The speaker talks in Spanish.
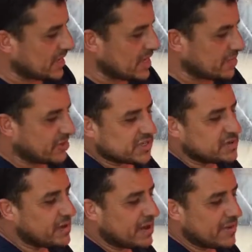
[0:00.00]
Y
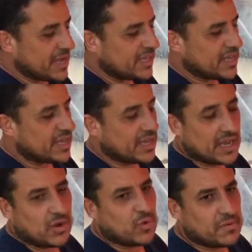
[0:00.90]
aproximadamente
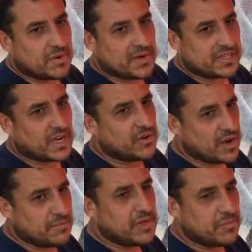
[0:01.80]
calculamos que van a salir
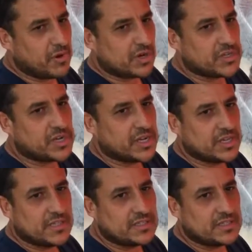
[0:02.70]
unas mil porciones.